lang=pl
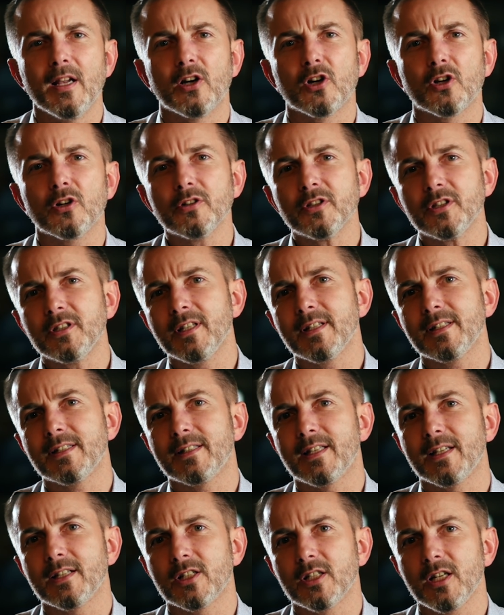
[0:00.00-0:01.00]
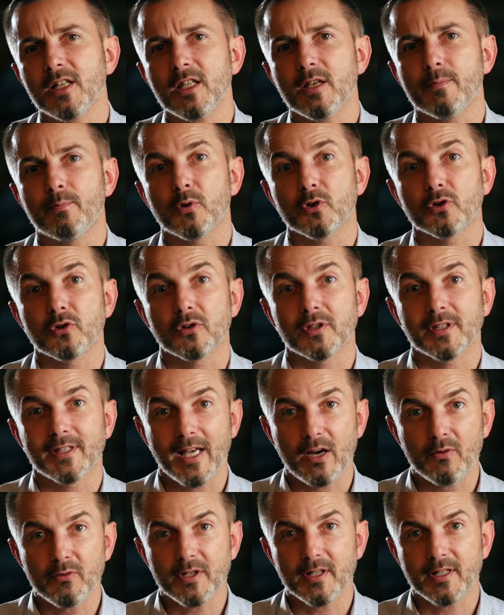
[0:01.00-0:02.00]
rośnie stężenie
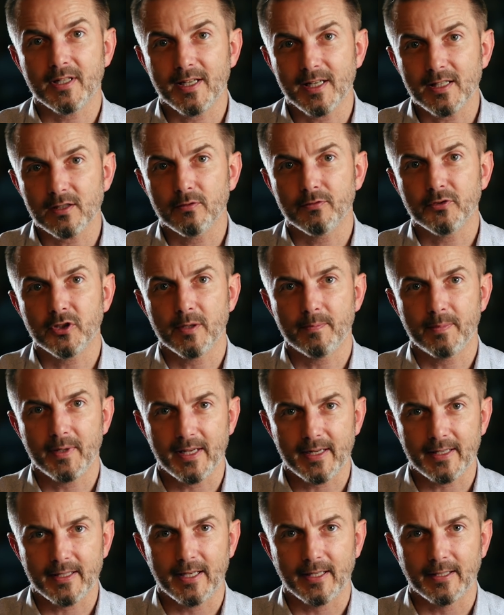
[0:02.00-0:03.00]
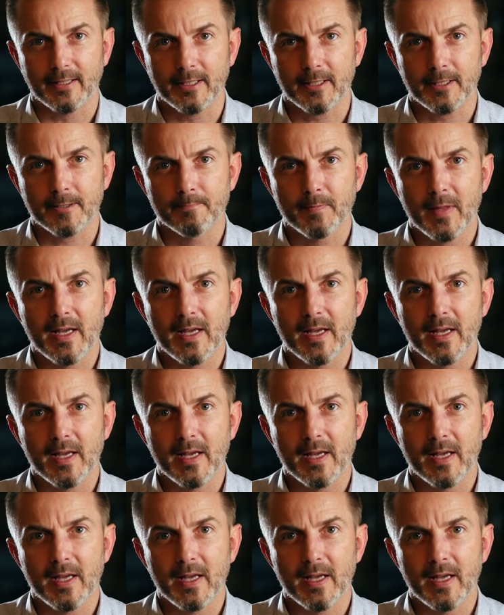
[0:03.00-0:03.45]
pozostałych gazów cieplarnianych,